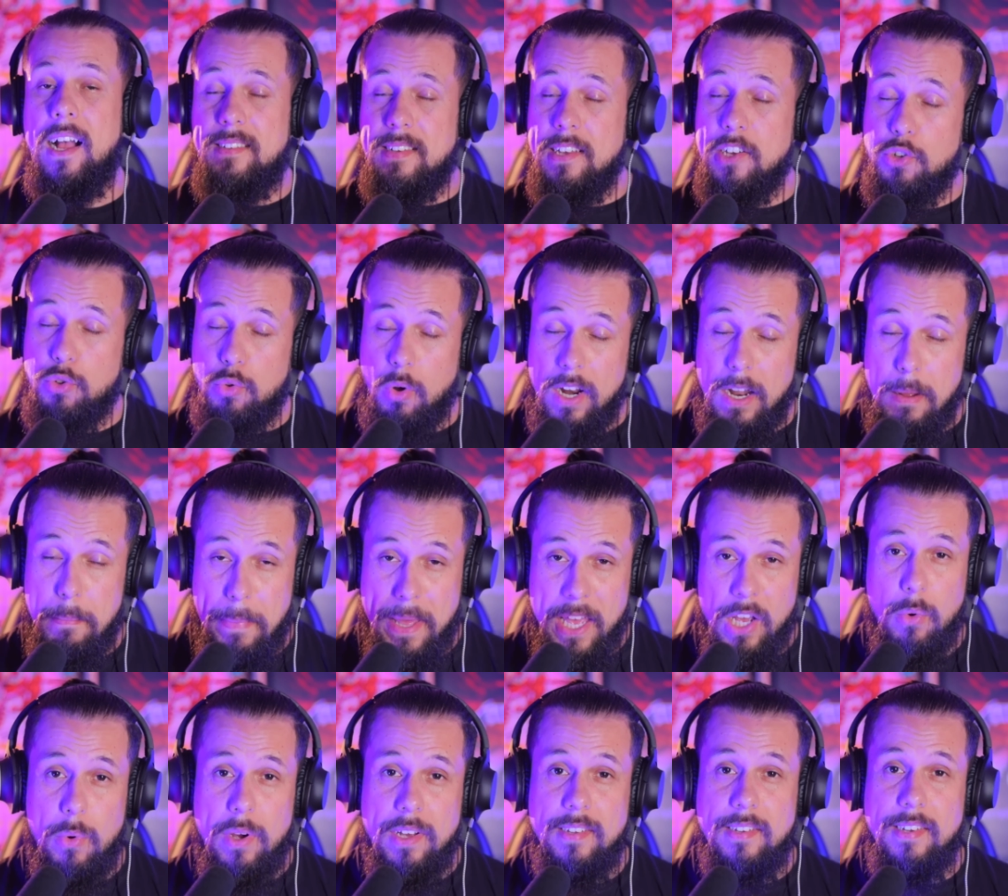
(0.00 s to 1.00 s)
Essa história é
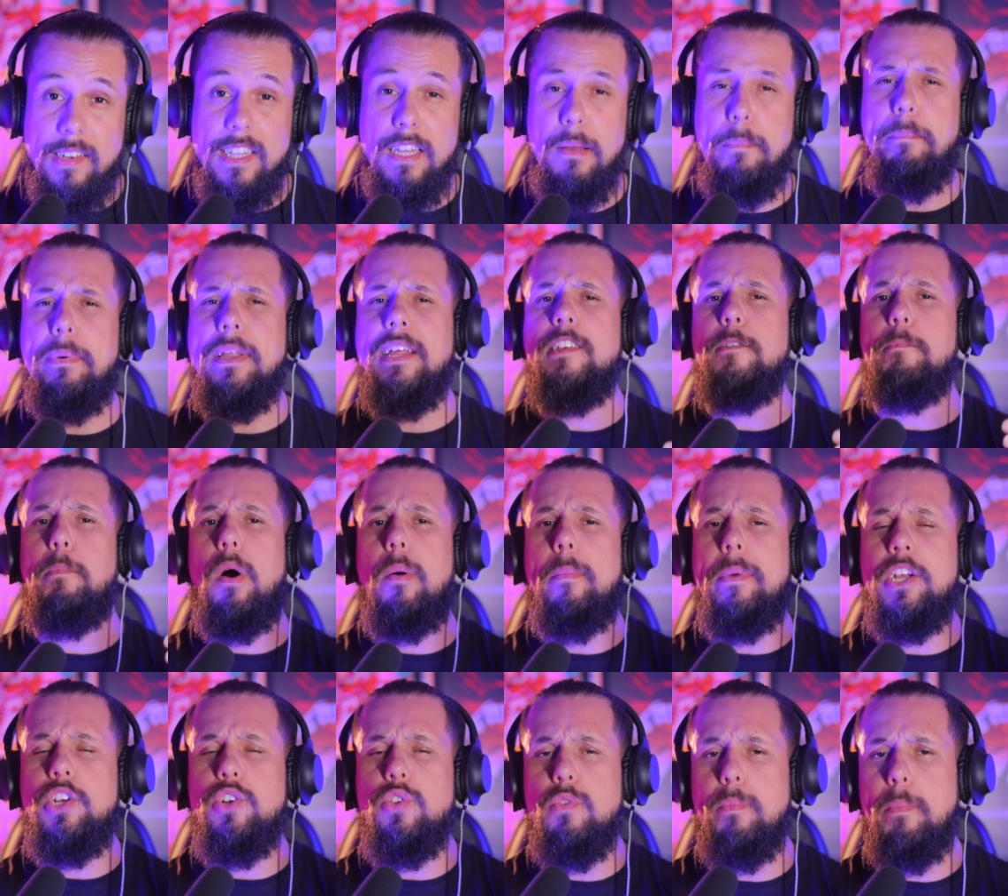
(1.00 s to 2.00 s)
bem conhecida e
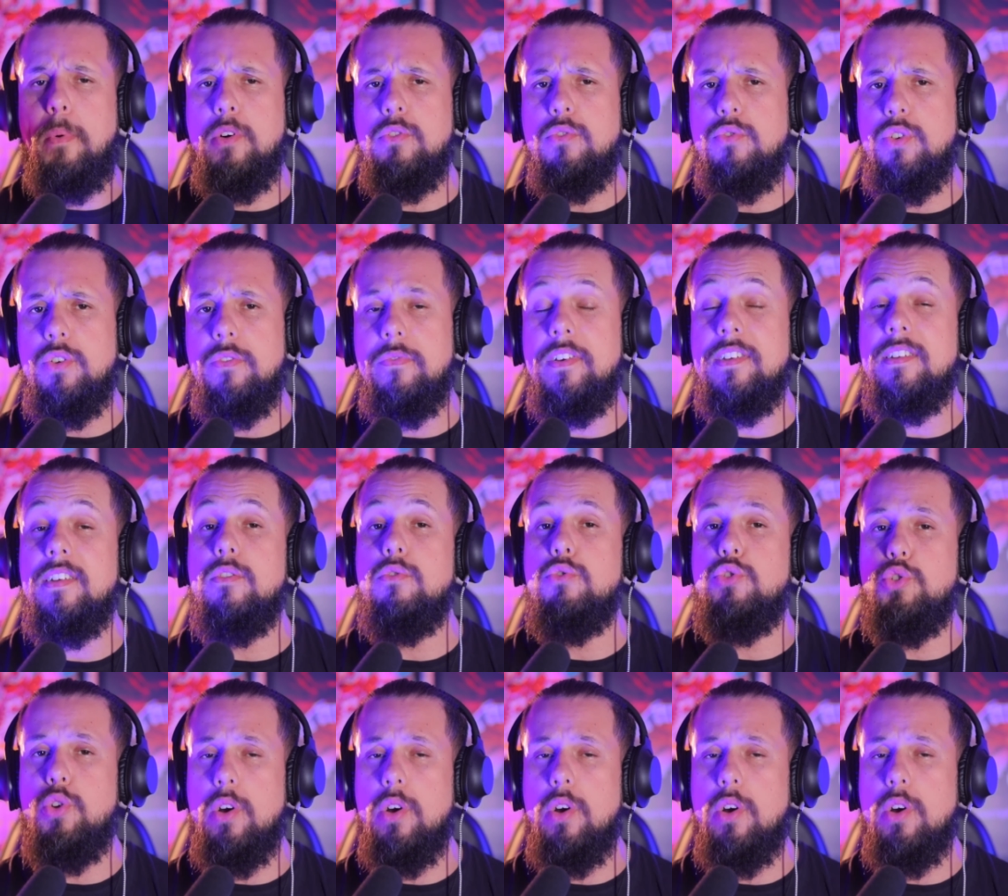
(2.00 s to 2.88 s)
principalmente do ponto de vista do